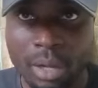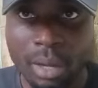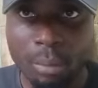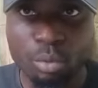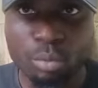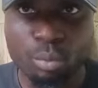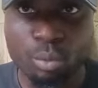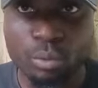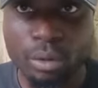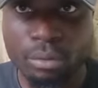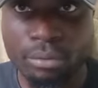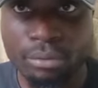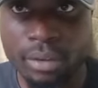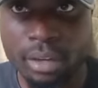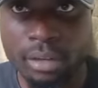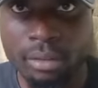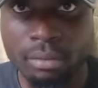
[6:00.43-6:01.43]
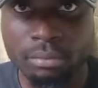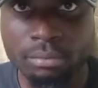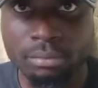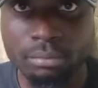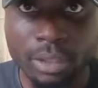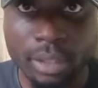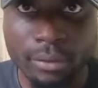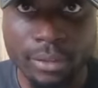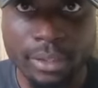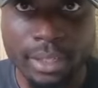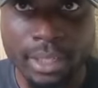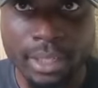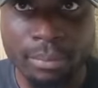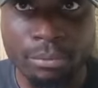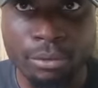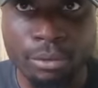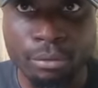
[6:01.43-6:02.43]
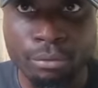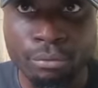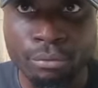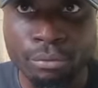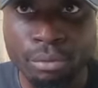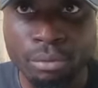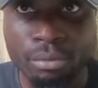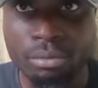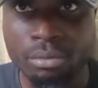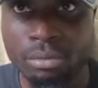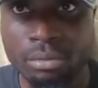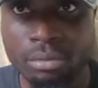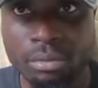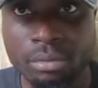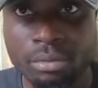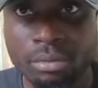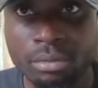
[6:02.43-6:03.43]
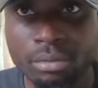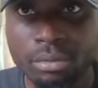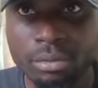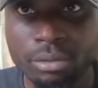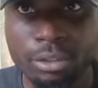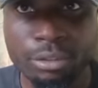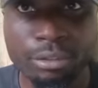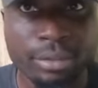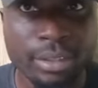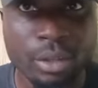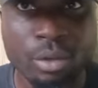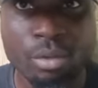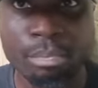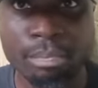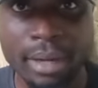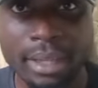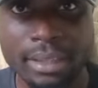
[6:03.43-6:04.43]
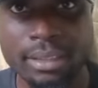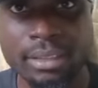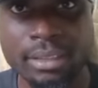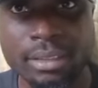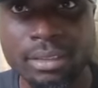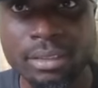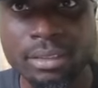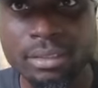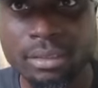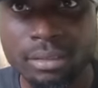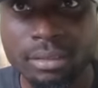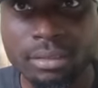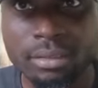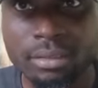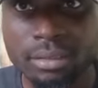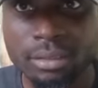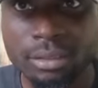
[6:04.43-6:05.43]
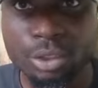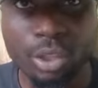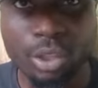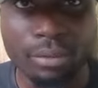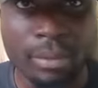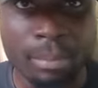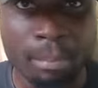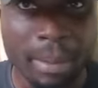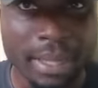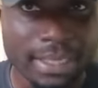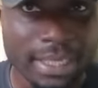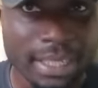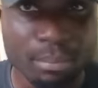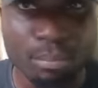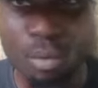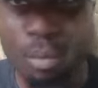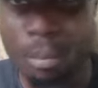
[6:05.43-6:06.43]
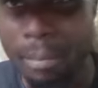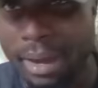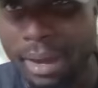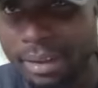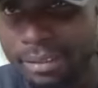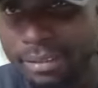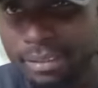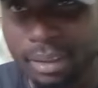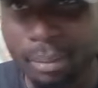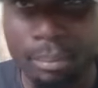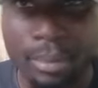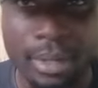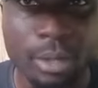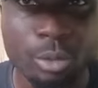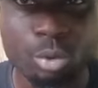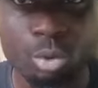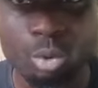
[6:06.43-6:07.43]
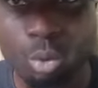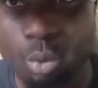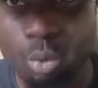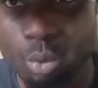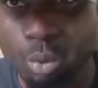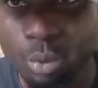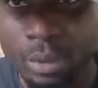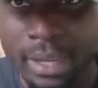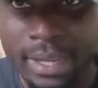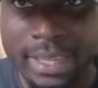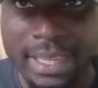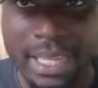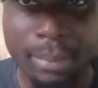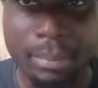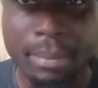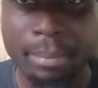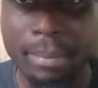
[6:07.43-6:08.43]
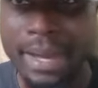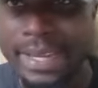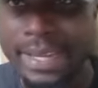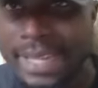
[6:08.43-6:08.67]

Cameroun pouvait le faire. On avait une équipe de fous, de psychopathes. Tu avais Patrick Mboma, Samuel Eto'o, les Itame